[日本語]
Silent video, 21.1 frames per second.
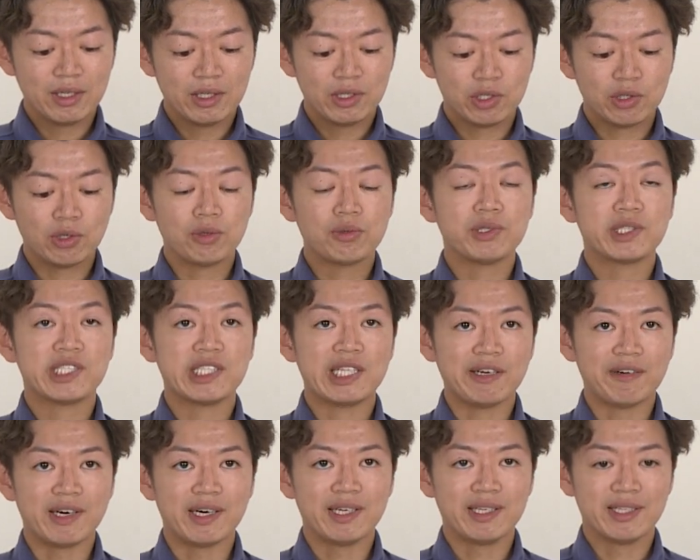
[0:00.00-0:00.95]
調布市
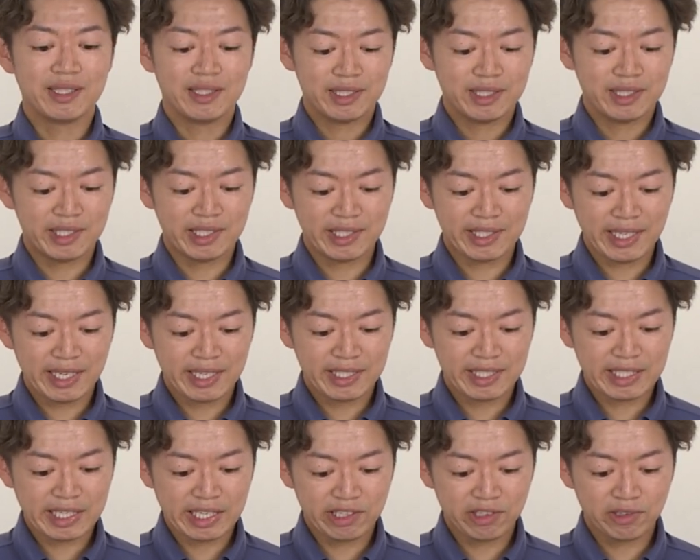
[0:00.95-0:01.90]
では自転
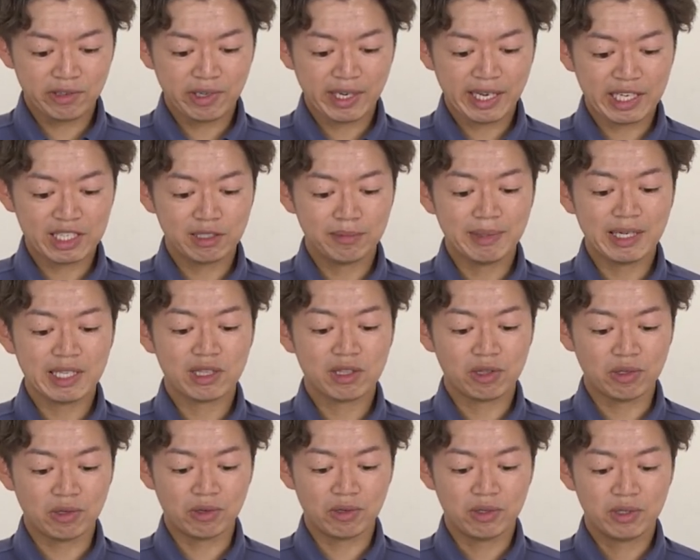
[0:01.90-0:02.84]
車用
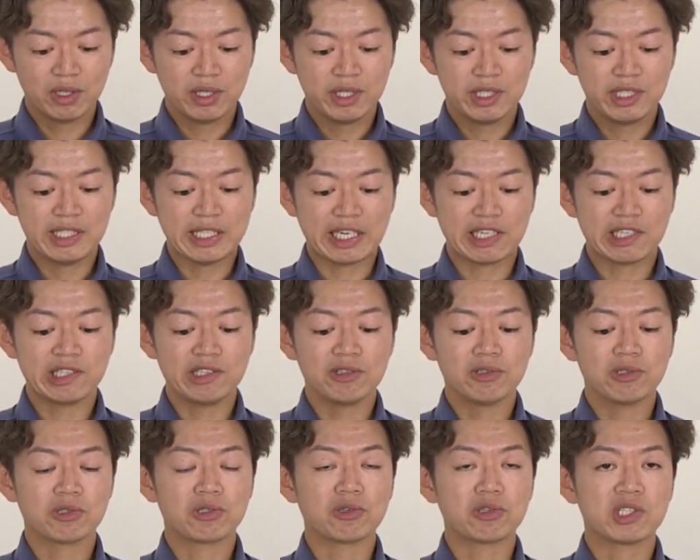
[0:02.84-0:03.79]
ヘルメット着
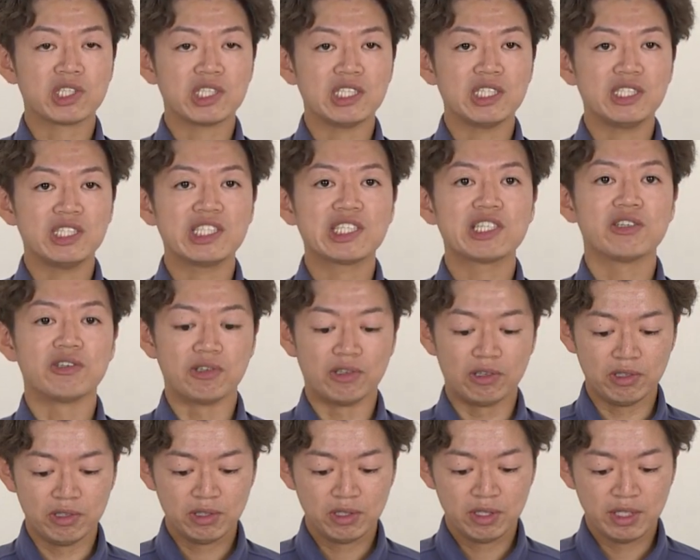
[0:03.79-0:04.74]
用促進事業
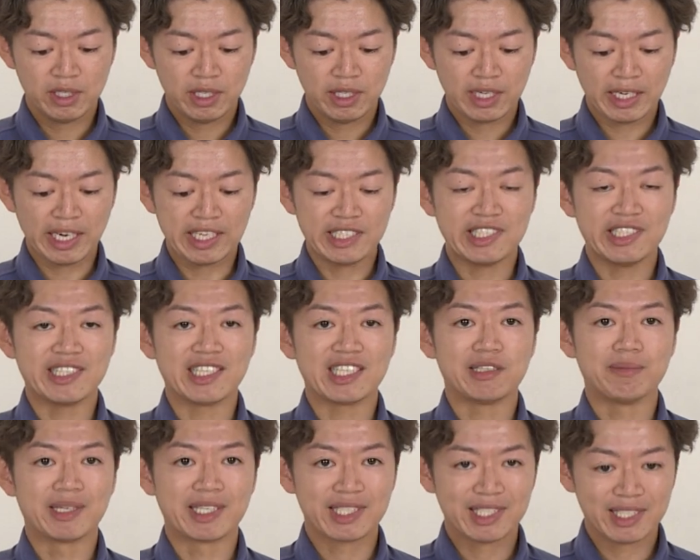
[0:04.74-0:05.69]
を開始いた
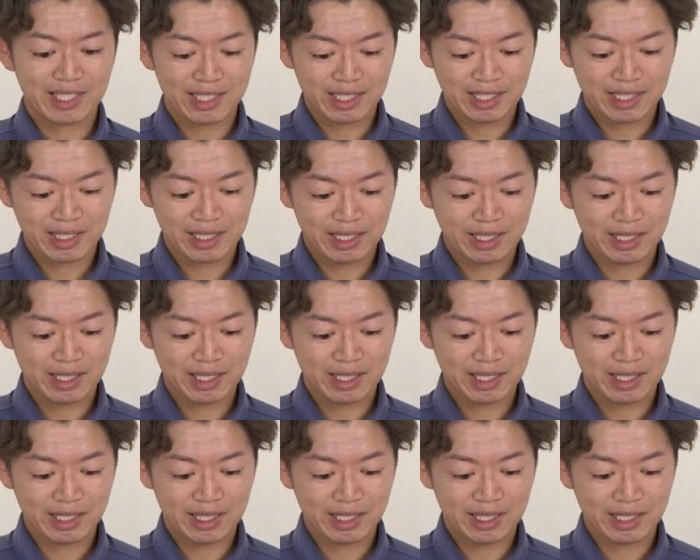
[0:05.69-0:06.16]
します